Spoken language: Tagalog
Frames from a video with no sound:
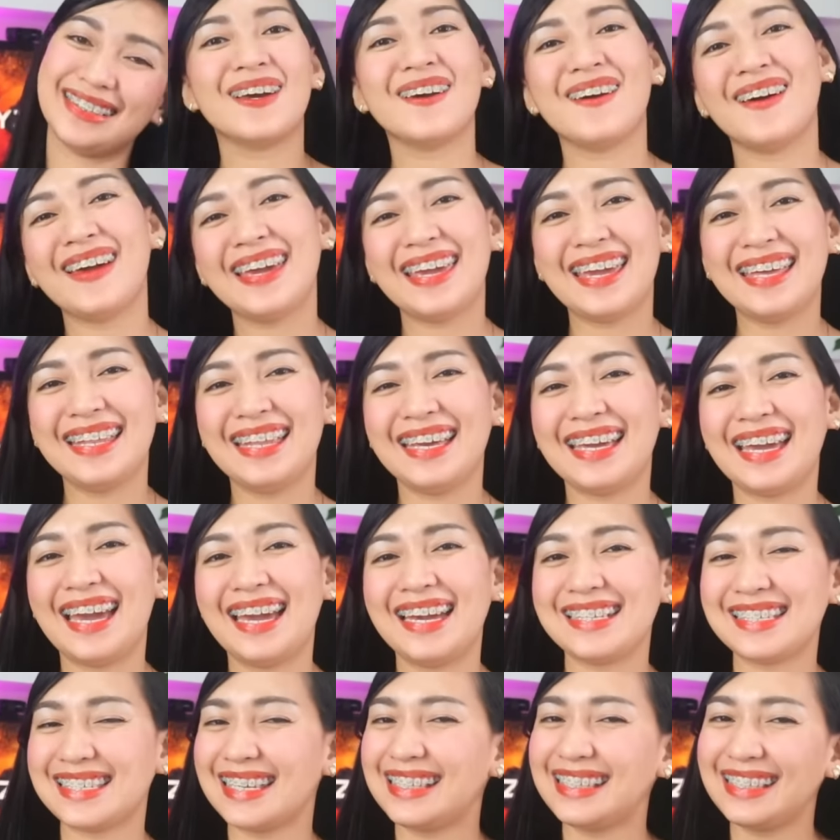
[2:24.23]
So ayan na
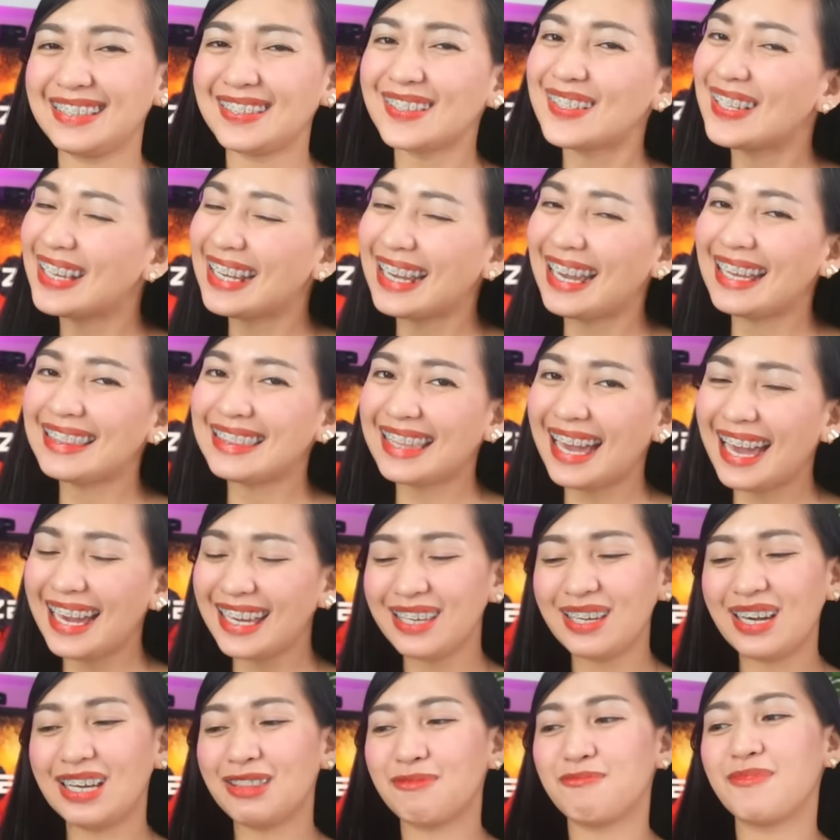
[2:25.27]
guys, dito na nga
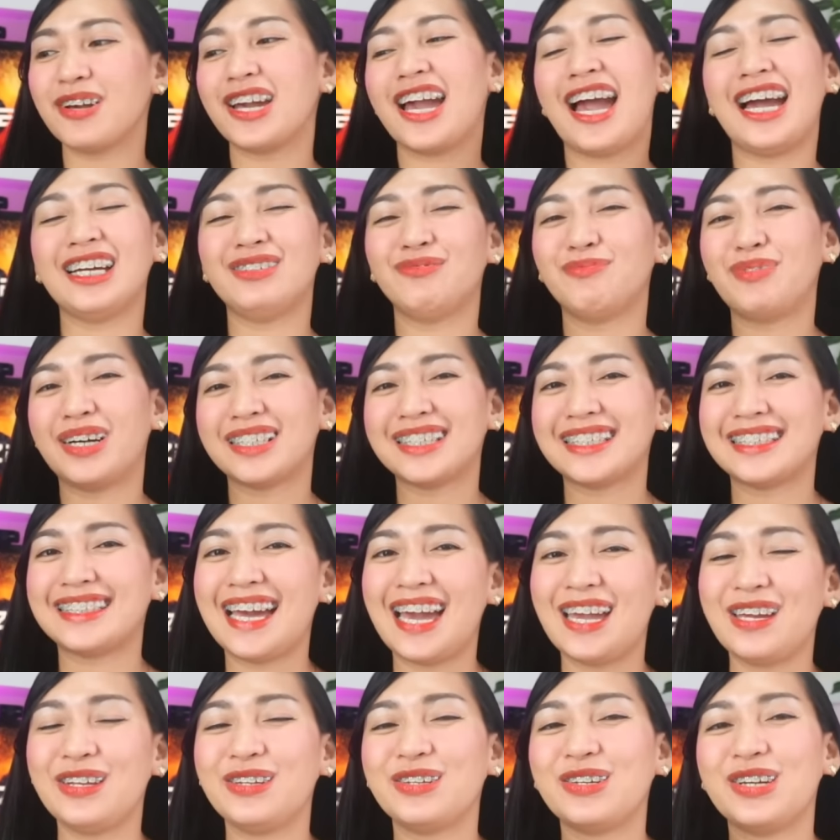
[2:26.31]
tayo at mag-unbox na
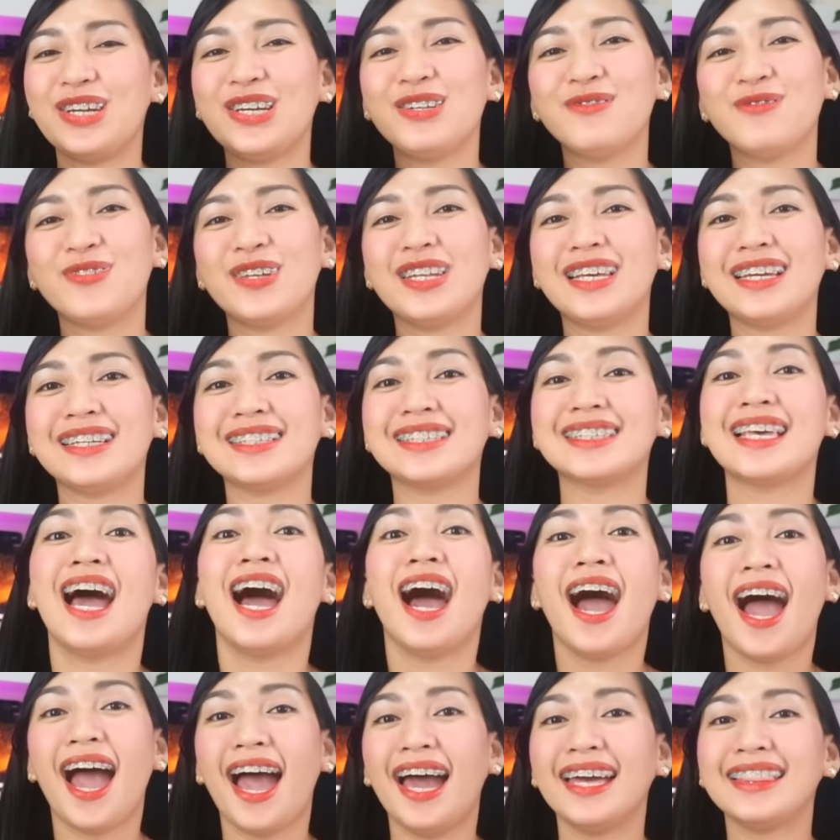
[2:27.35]
tayo ng Infinix
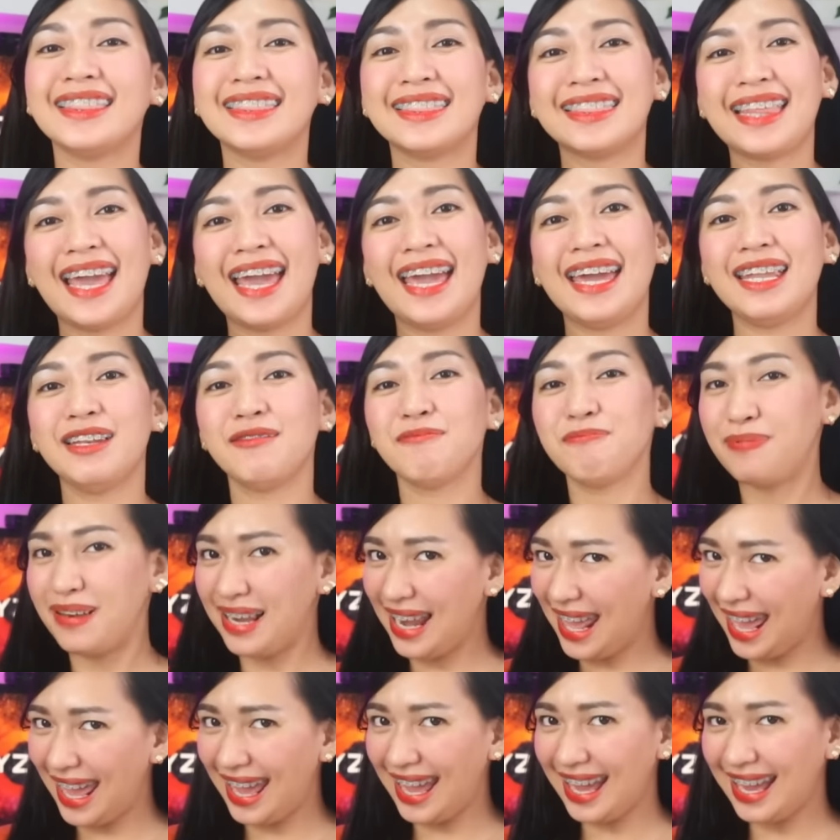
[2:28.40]
Hot 10
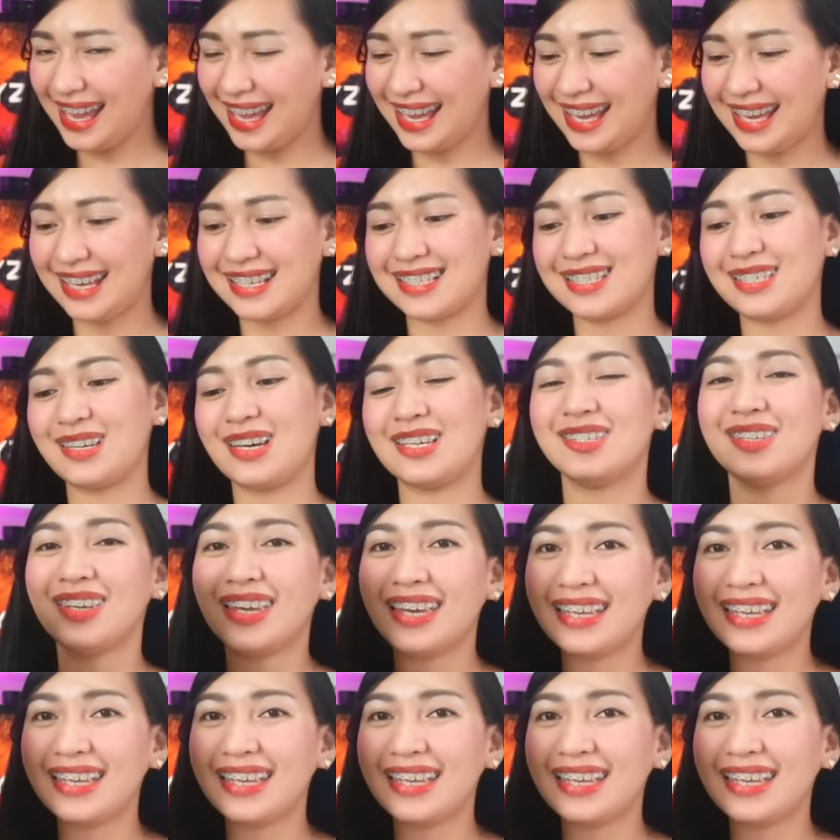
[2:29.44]
Play. So as